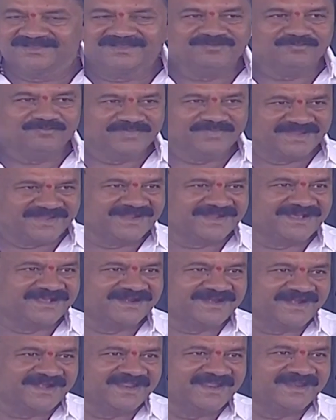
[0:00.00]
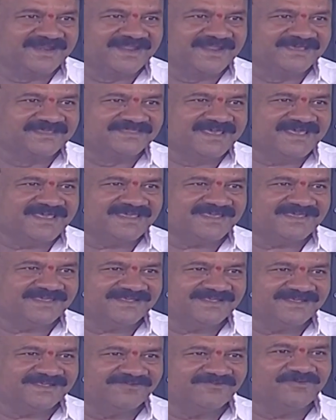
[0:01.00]
మీకు ఇంకా రెండేళ్ళు అయితే
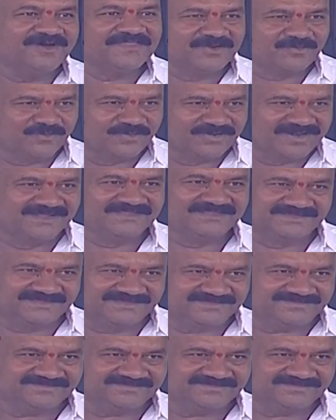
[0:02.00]
వంద కోట్లు అవుతుంది